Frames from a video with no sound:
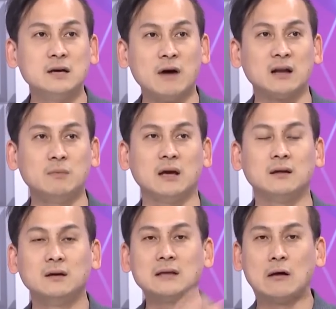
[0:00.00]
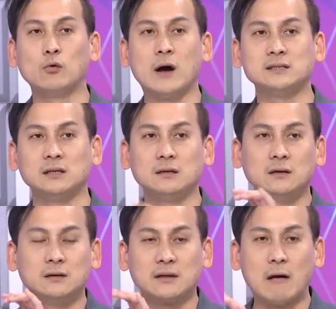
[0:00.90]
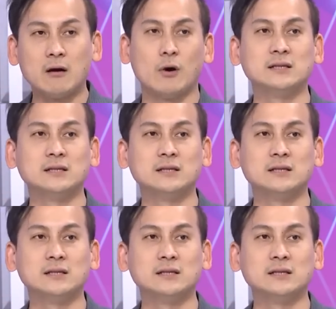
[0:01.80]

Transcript: 宪法里面大陆关系、台湾